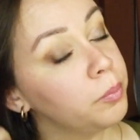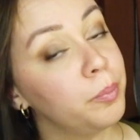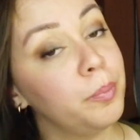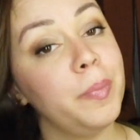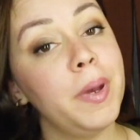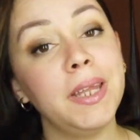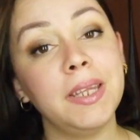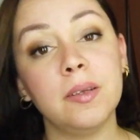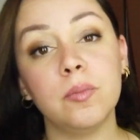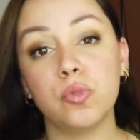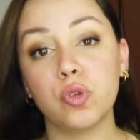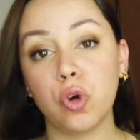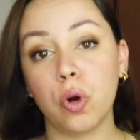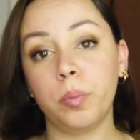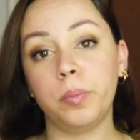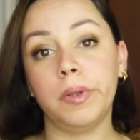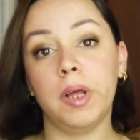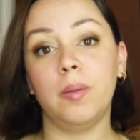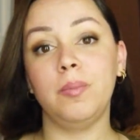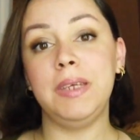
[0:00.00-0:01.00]
benim
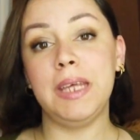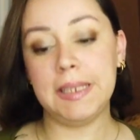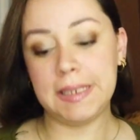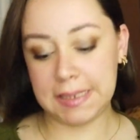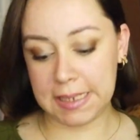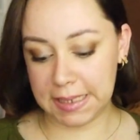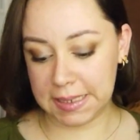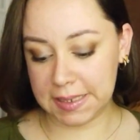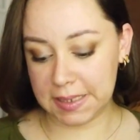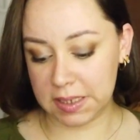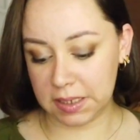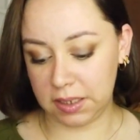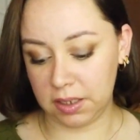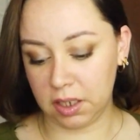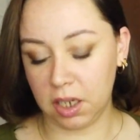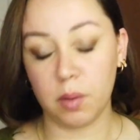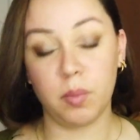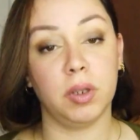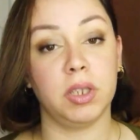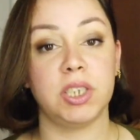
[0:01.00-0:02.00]
toplam 7-8
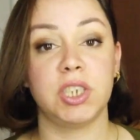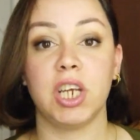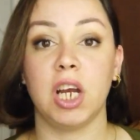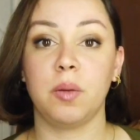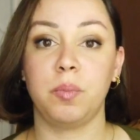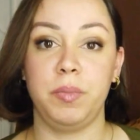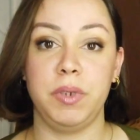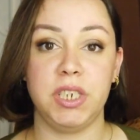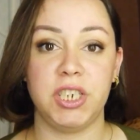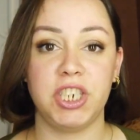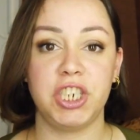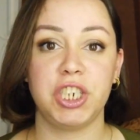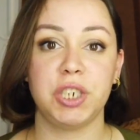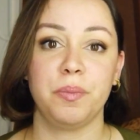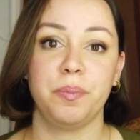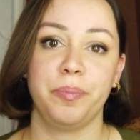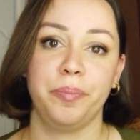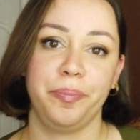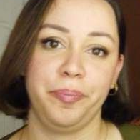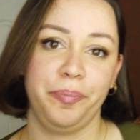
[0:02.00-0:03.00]
dakikam olacak bir iş.